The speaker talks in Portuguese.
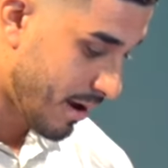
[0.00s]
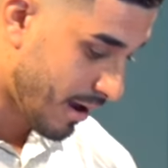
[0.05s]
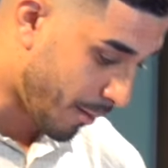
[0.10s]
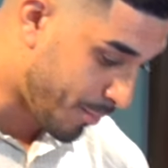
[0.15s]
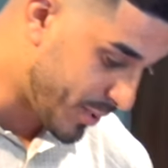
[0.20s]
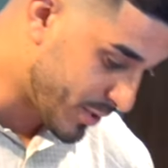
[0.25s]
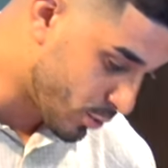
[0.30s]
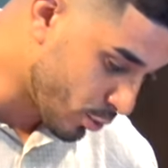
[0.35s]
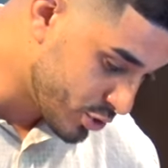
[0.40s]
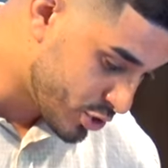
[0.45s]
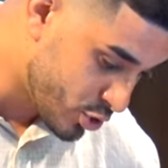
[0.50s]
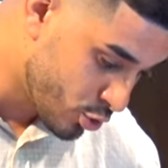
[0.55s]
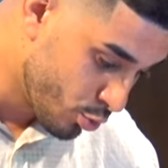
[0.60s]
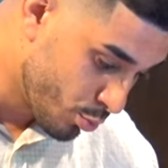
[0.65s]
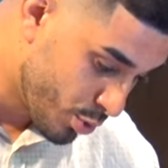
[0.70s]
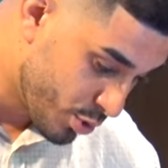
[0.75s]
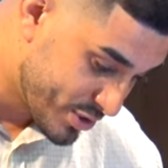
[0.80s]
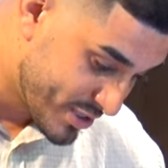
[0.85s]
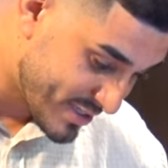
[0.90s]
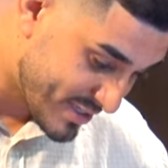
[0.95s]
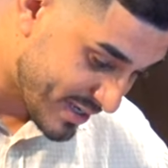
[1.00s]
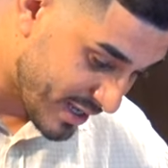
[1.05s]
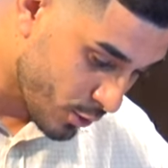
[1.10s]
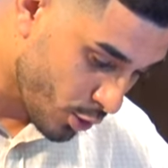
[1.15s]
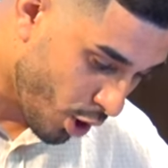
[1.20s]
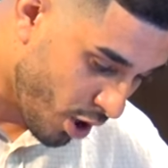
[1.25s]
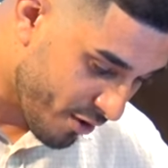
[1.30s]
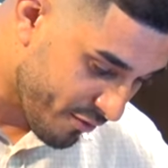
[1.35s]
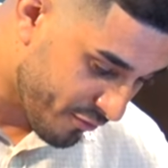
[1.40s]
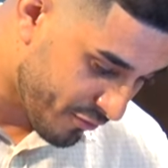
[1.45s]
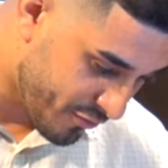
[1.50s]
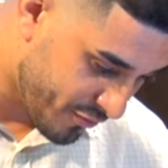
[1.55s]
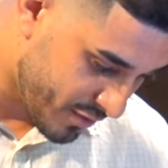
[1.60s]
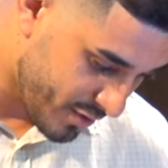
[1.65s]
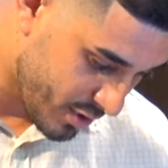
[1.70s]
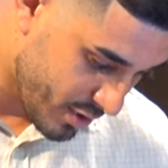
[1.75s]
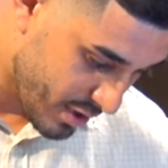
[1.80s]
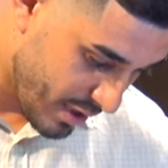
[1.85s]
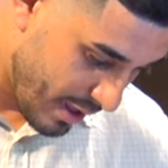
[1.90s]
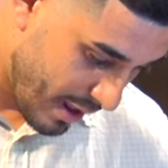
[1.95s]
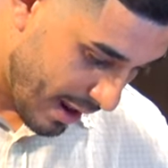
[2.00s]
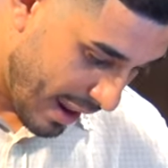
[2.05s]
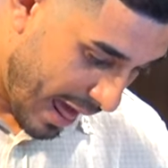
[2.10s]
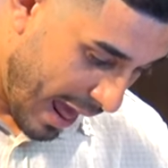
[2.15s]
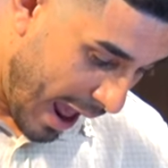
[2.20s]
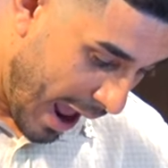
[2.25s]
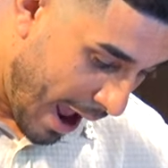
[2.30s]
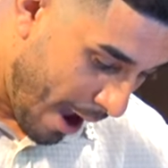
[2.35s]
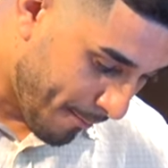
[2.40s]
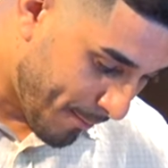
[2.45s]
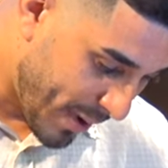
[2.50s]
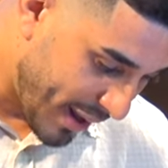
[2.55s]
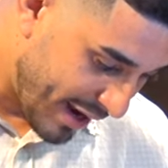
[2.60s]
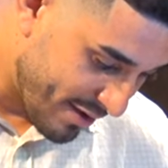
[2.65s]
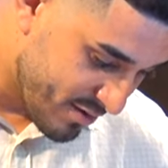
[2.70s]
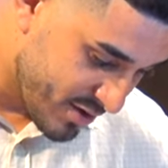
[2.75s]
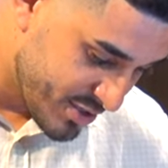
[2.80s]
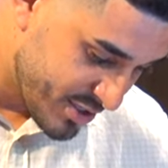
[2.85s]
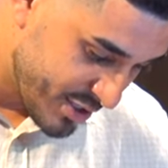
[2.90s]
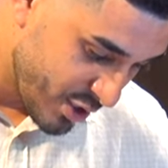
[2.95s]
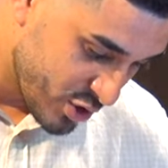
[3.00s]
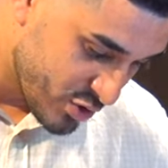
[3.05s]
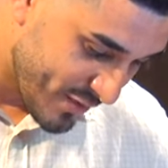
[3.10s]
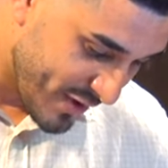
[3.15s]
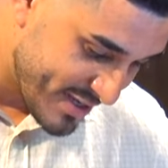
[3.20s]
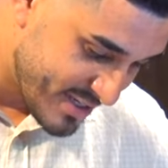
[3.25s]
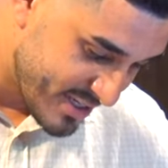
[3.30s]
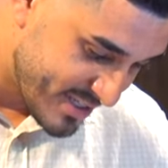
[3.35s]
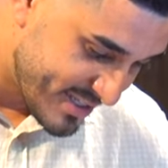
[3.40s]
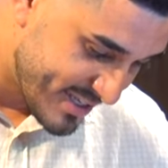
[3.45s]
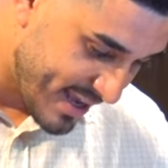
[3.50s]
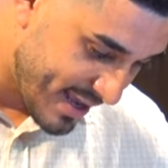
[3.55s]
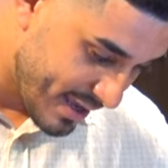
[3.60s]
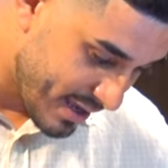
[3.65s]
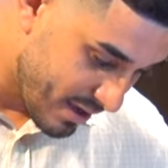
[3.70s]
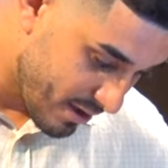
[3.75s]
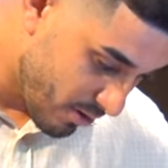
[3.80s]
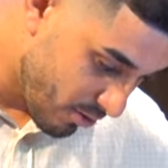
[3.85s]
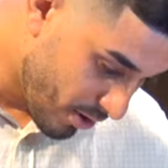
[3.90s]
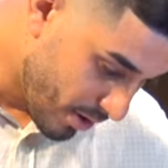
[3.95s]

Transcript: capítulo de número 19, a palavra de Deus vai dizer.